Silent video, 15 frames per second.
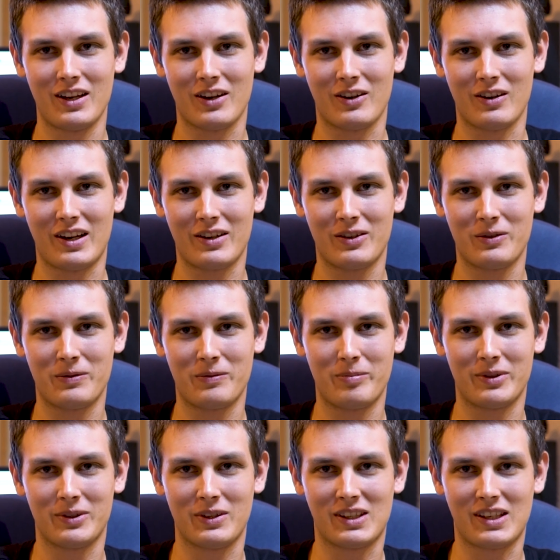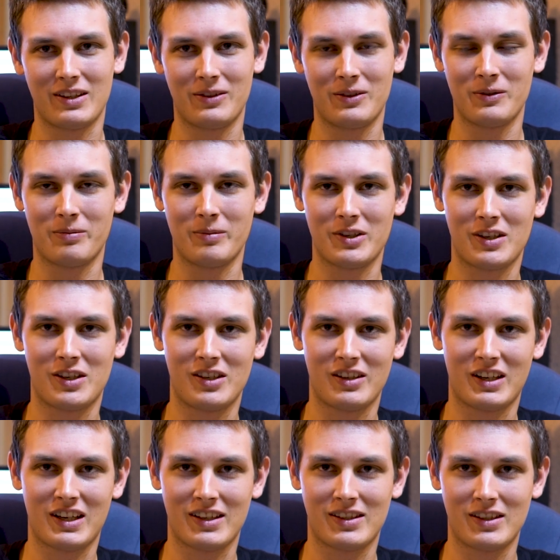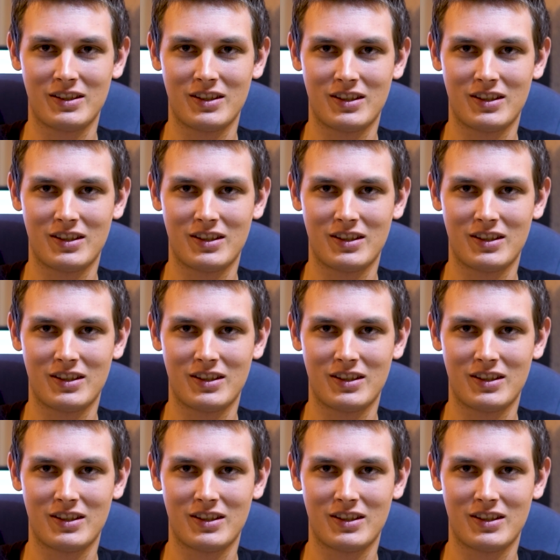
kolegów, producentów może się okazać,